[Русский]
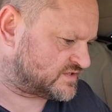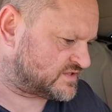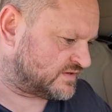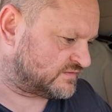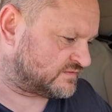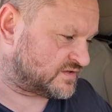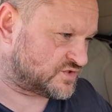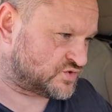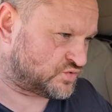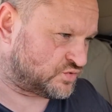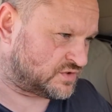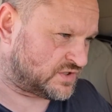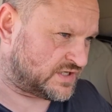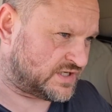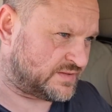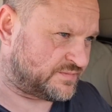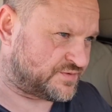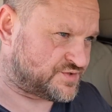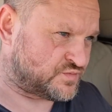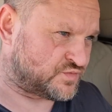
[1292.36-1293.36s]
завтра с
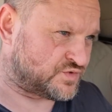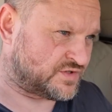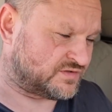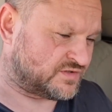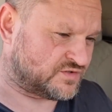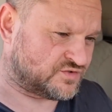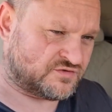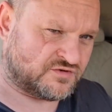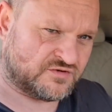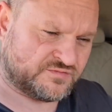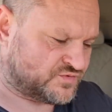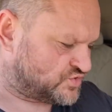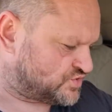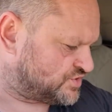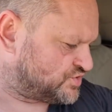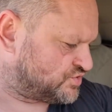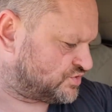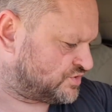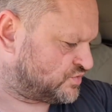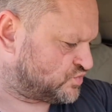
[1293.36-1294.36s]
утра. Почему завтра с утра? Потому что
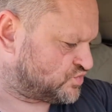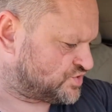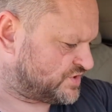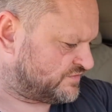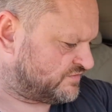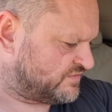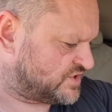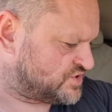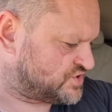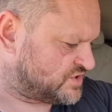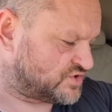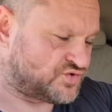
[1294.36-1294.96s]
сегодня уже вечер,